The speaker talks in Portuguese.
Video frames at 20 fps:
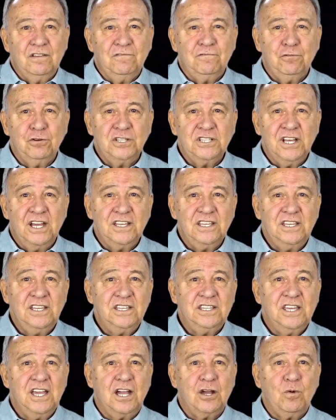Foi
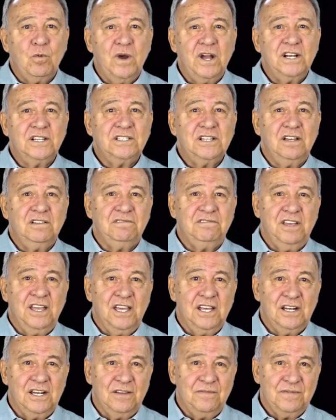daí que a quarta
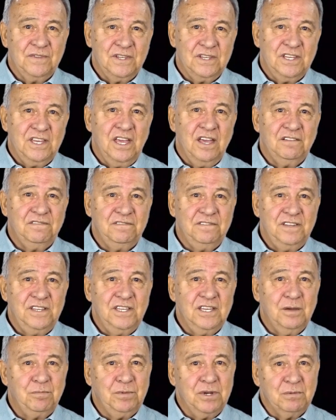vela, que
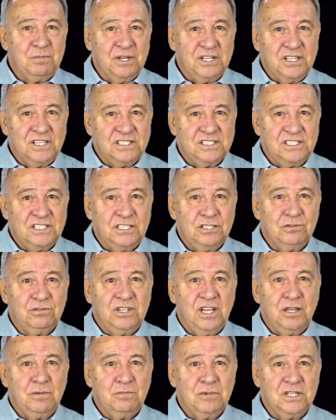havia permanecido
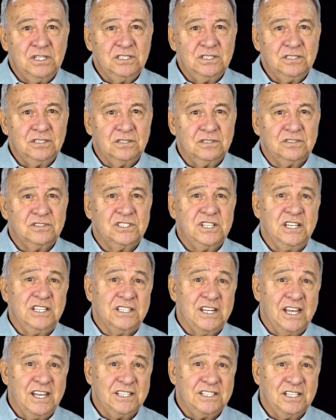queimando sem
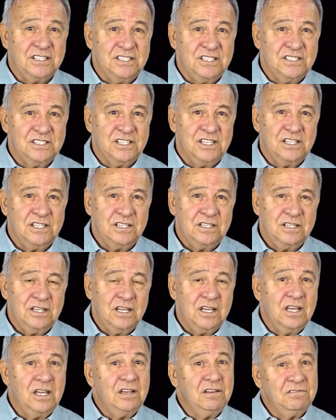nada dizer,
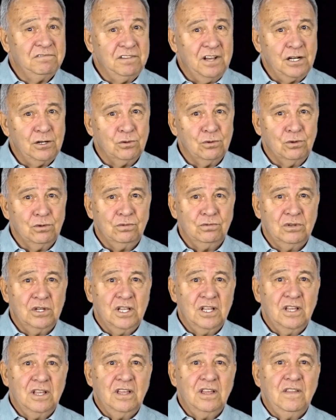falou:
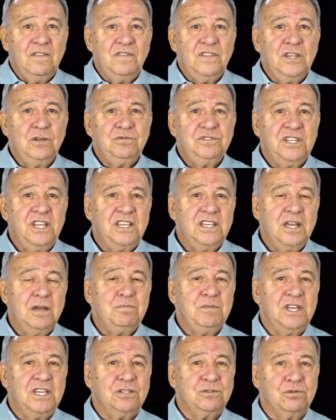Não tenha
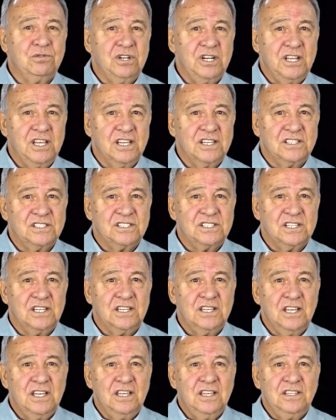medo,
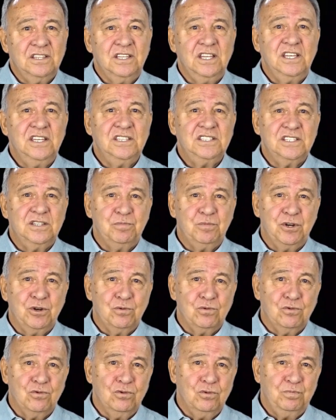criança, nem se
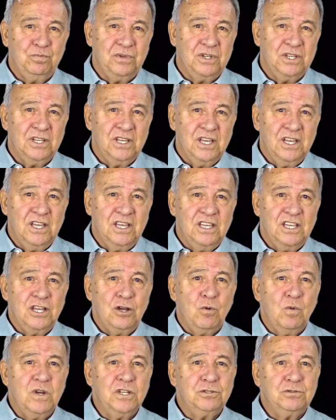preocupe.
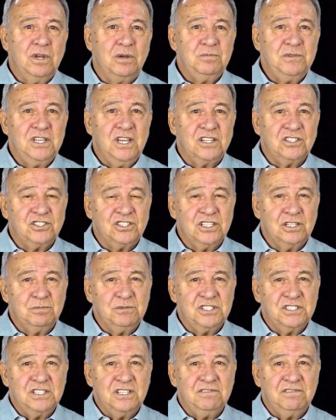Enquanto a minha
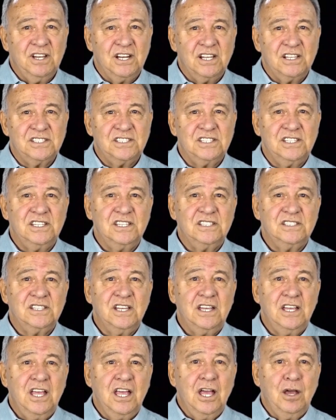chama estiver
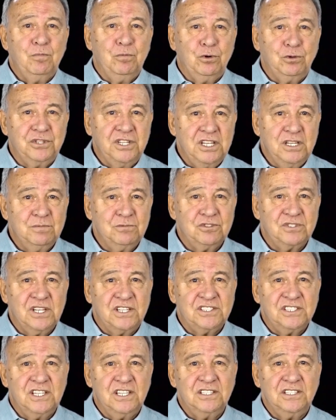acesa, podemos
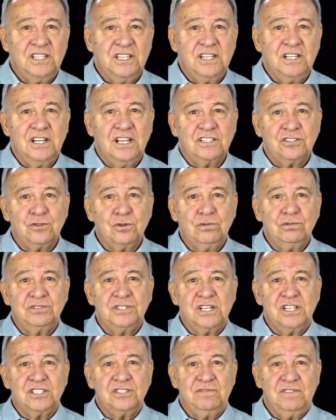acender as
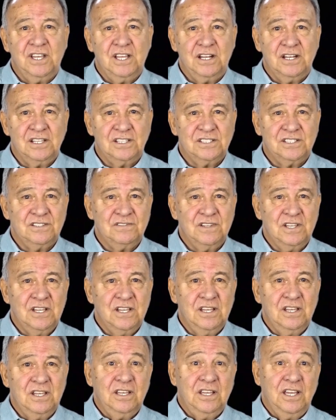outras velas.
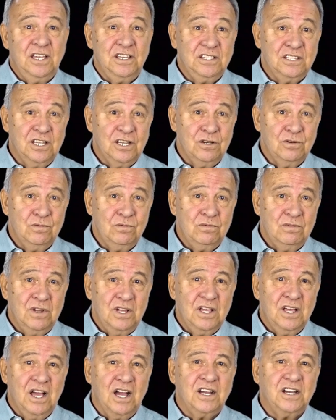Então,
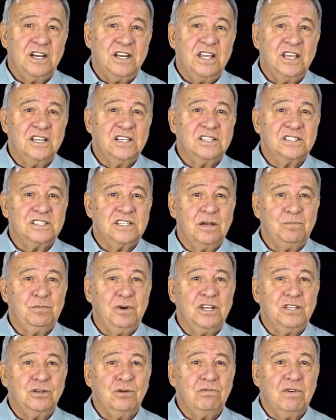a criança
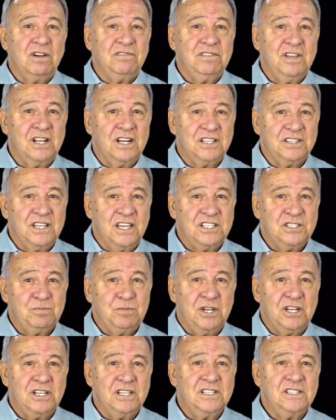apanhou a vela da
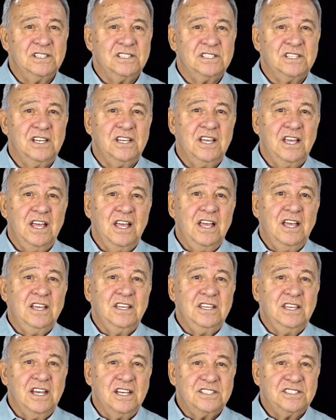esperança
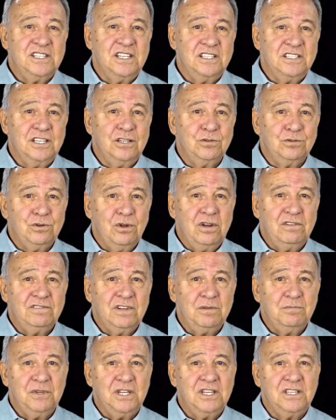e acendeu
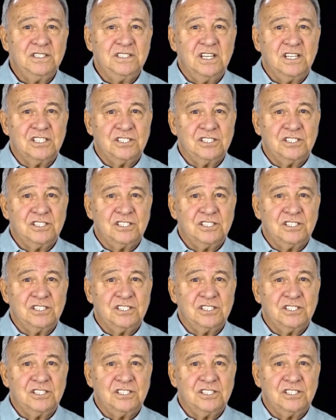novamente